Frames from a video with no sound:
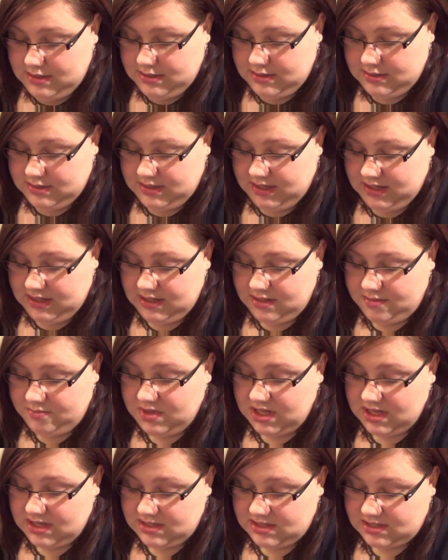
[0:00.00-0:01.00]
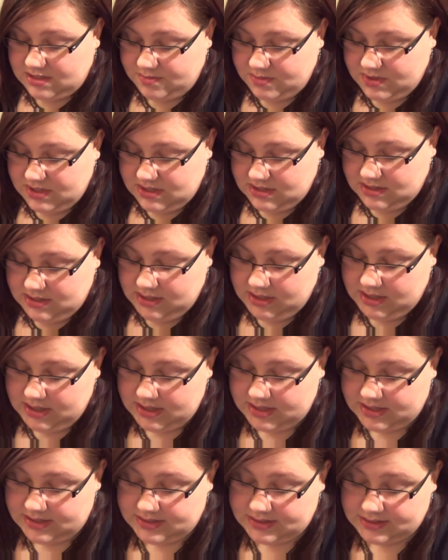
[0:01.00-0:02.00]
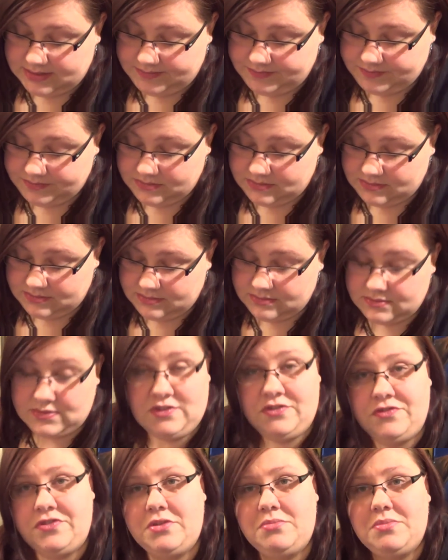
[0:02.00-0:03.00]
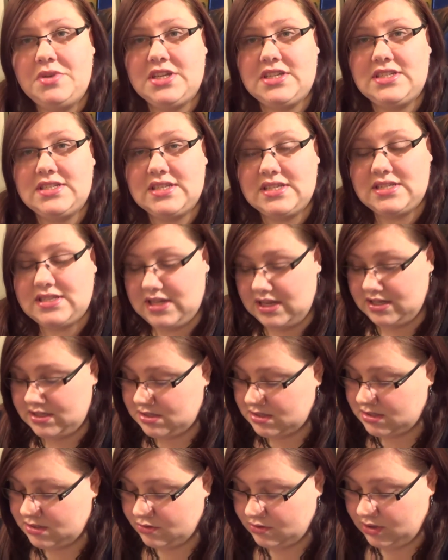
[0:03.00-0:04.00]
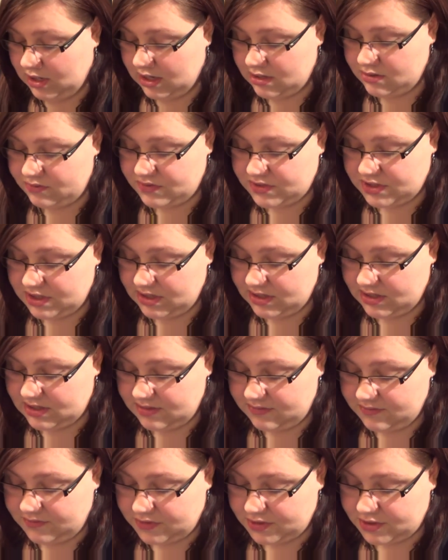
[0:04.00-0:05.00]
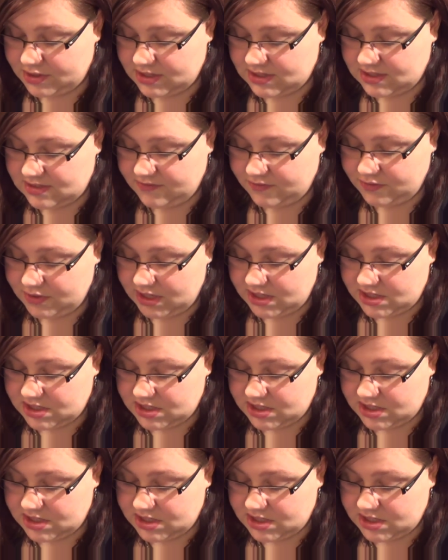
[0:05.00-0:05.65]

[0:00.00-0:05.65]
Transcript: Y, dalej mieliśmy mm, filmiki ze stajni Niogarów, czyli Team Fortress 2,